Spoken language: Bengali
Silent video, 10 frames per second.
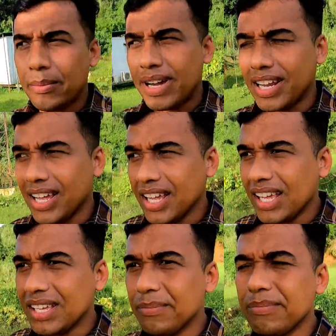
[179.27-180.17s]
মানে
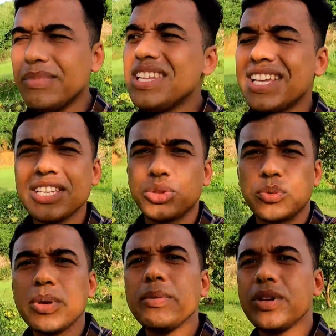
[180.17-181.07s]
নিয়ে যেত
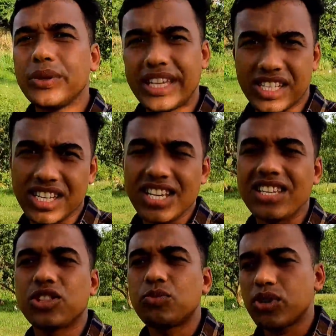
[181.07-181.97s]
বিভিন্ন দেশে নিয়ে
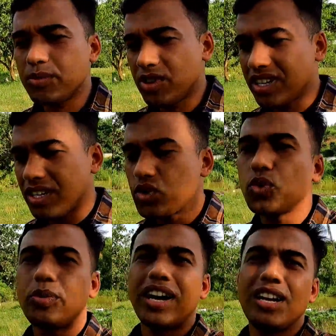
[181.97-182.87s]
যেত পরিমণিকে
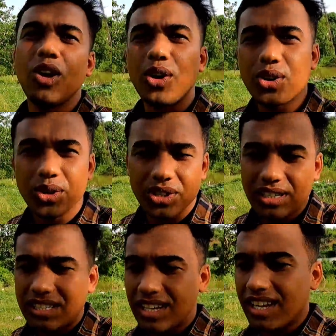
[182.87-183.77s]
দুবাই লন্ডন
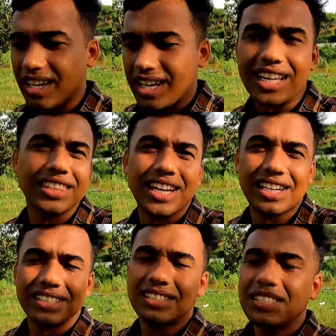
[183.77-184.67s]
হ্যাঁ
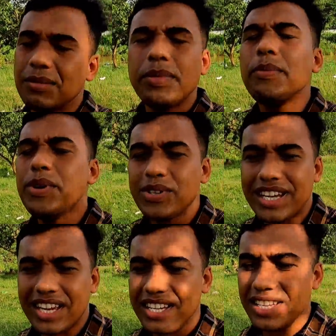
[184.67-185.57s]
কাতার বিভিন্ন
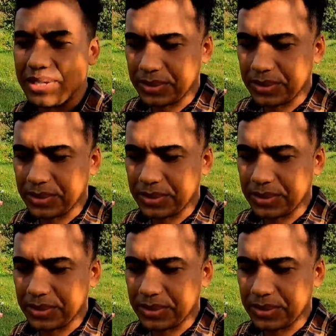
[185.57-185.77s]
জায়গায় নিয়ে